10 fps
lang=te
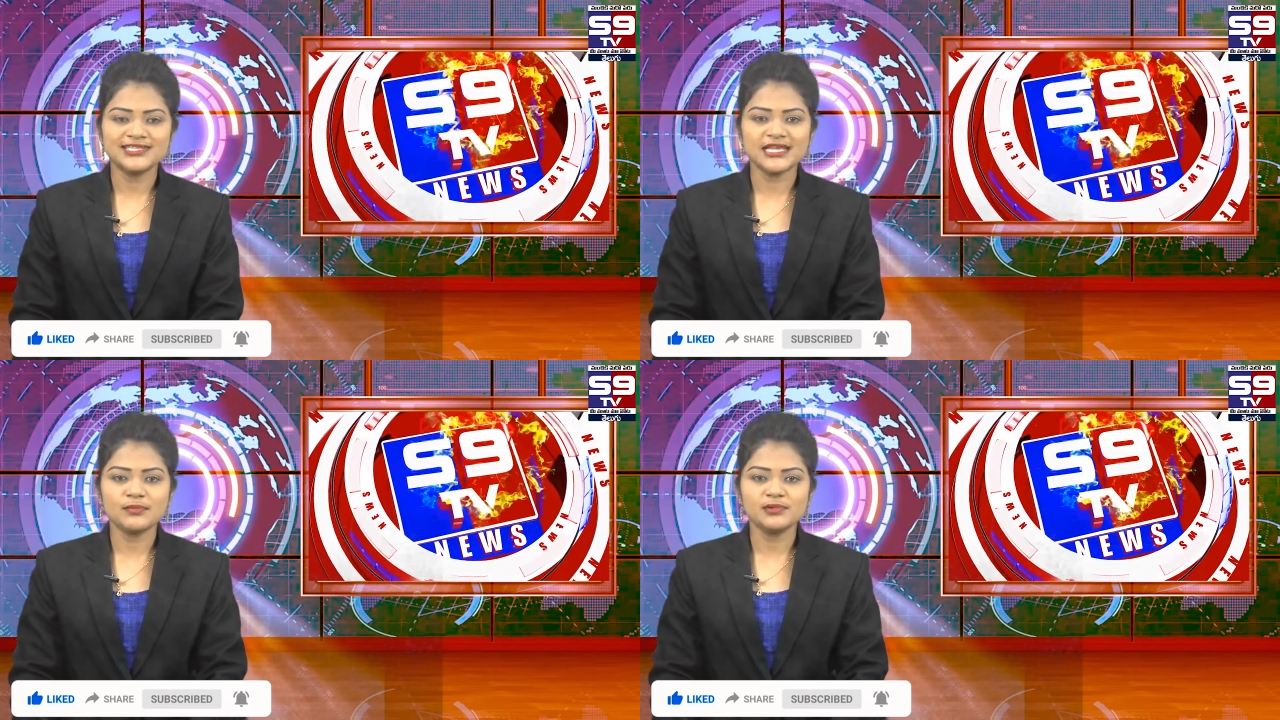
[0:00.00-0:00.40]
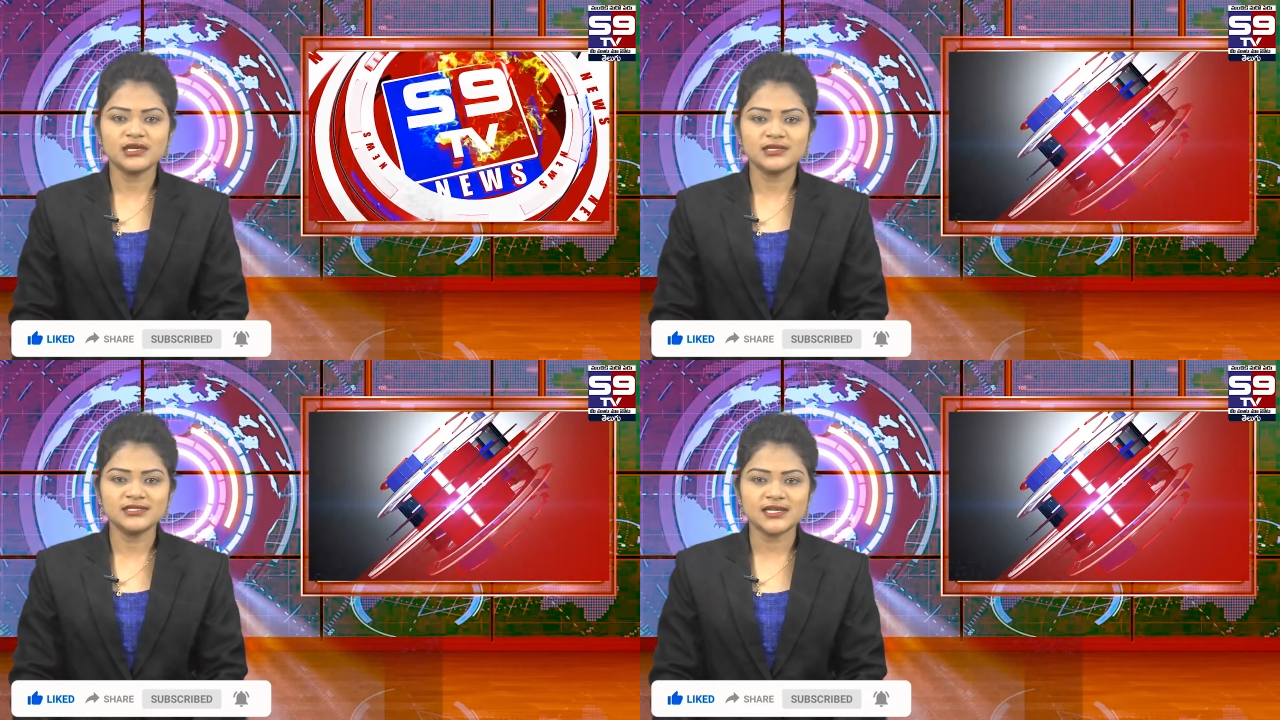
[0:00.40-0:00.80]
సీఎం
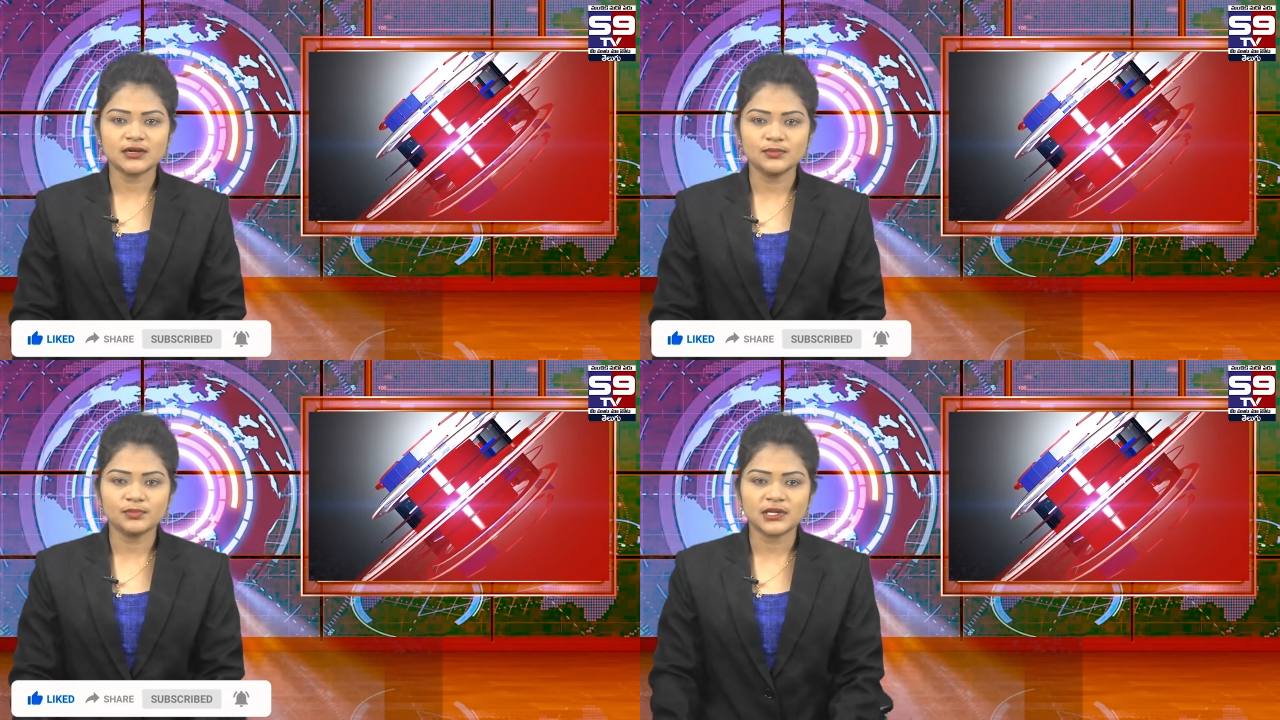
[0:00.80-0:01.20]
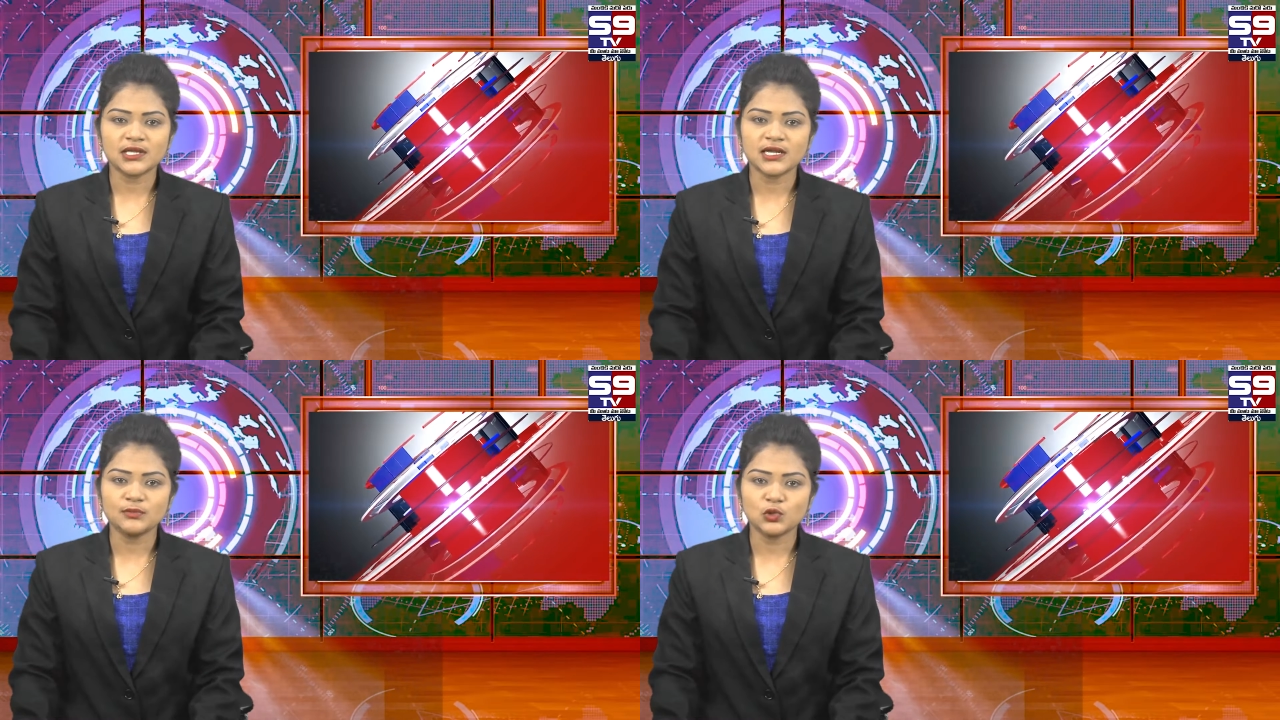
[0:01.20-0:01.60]
కేసీఆర్
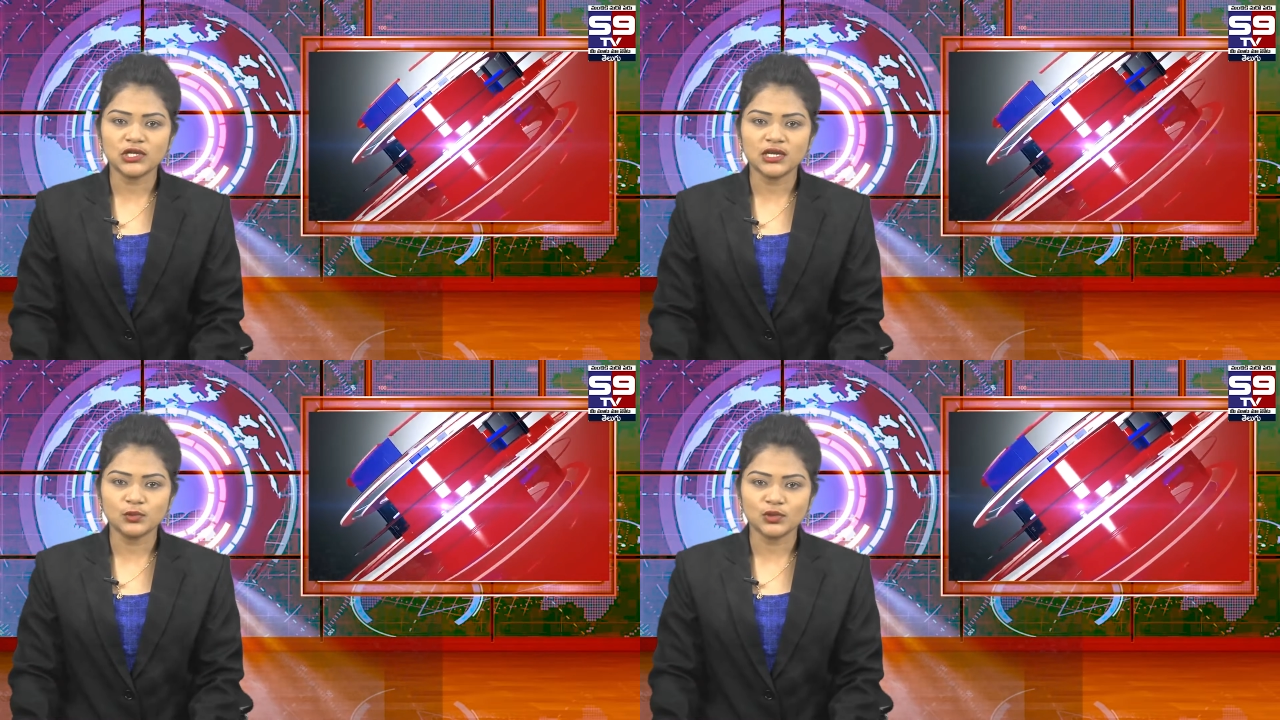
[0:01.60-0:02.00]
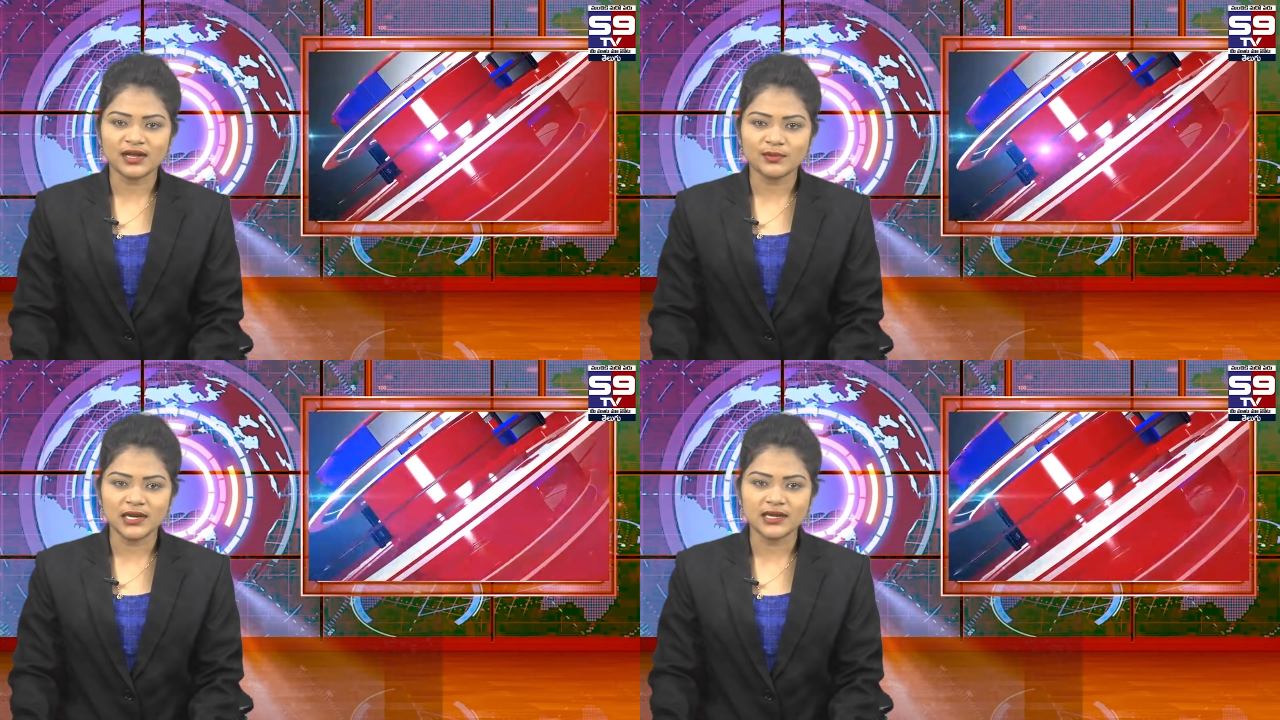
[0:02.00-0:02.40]
ప్రధాని మోదీకి
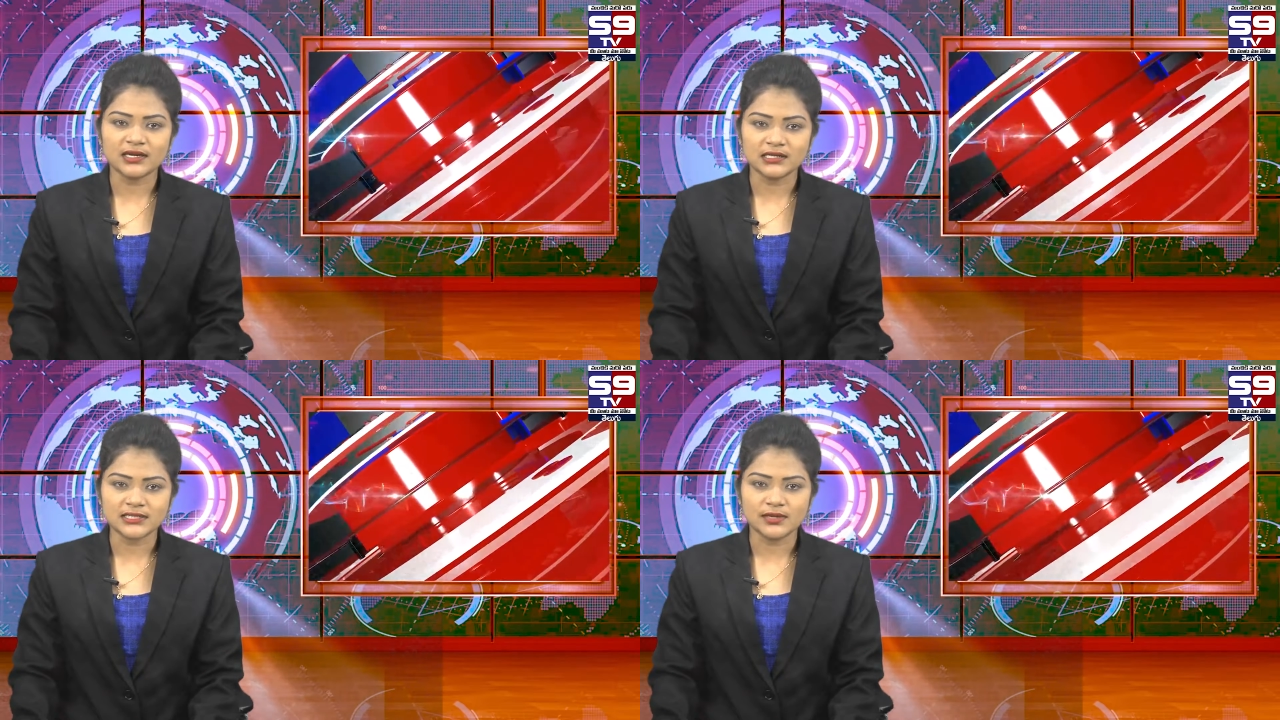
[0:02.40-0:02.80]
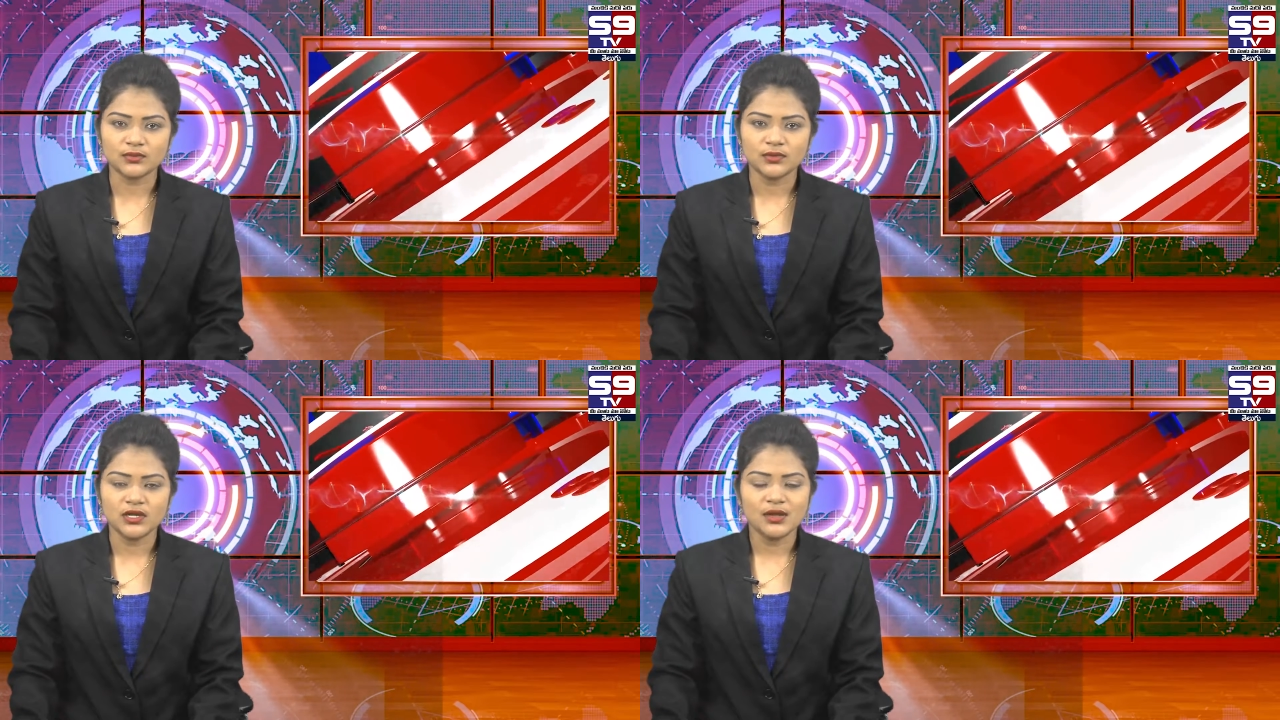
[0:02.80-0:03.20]
బుధవారం లేఖ రాశారు